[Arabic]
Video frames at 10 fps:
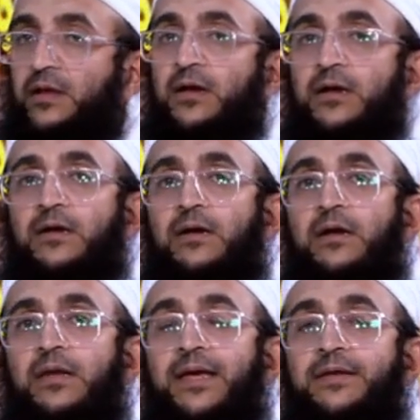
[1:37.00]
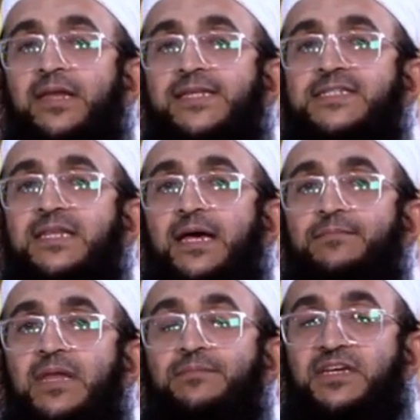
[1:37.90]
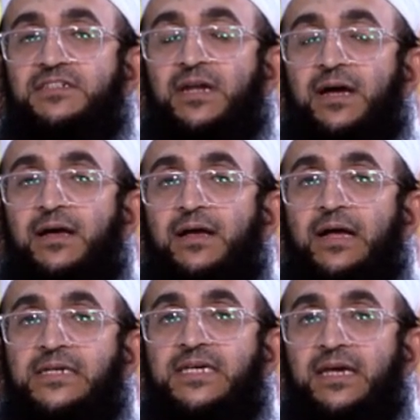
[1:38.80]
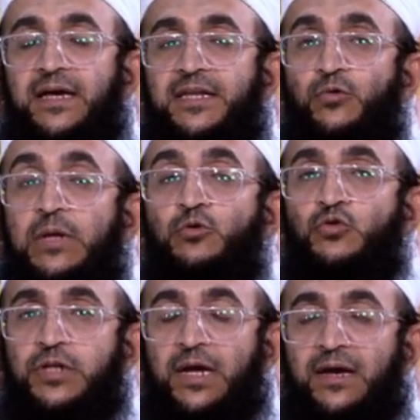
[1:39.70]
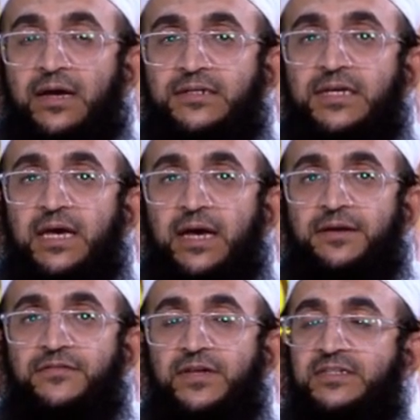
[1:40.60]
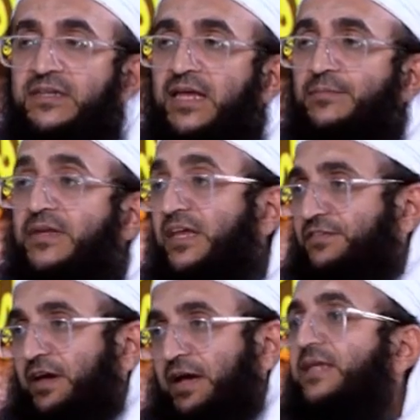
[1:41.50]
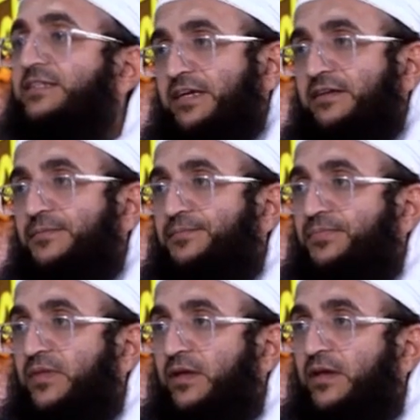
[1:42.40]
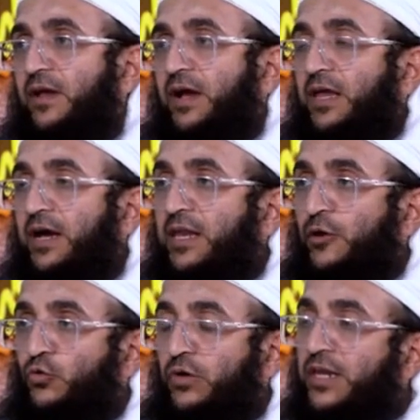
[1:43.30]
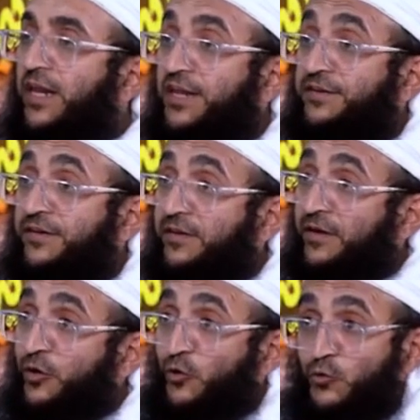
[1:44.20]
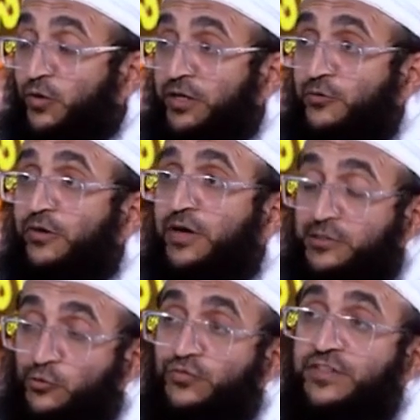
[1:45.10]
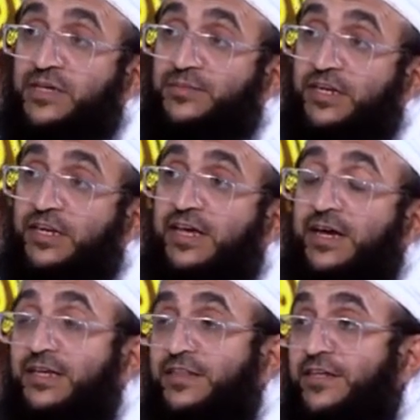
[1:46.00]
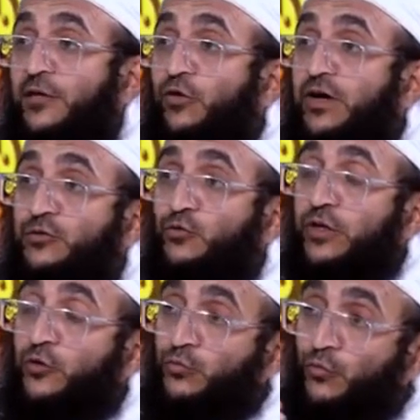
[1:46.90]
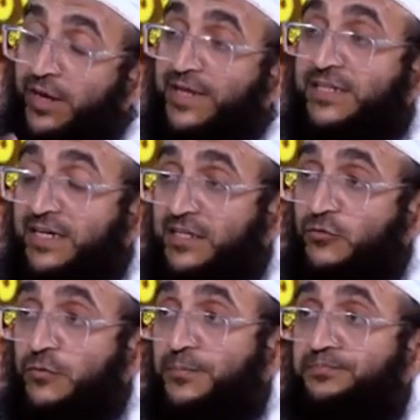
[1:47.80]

آه، لان الاسلام لم يشرع الجهاد او لم يشرع الجهاد في الاسلام الا في حالتين. الحاله الاولى لرد العدوان وقاتلوا في سبيل الله الذين يقاتلونكم ولا تعتدوا.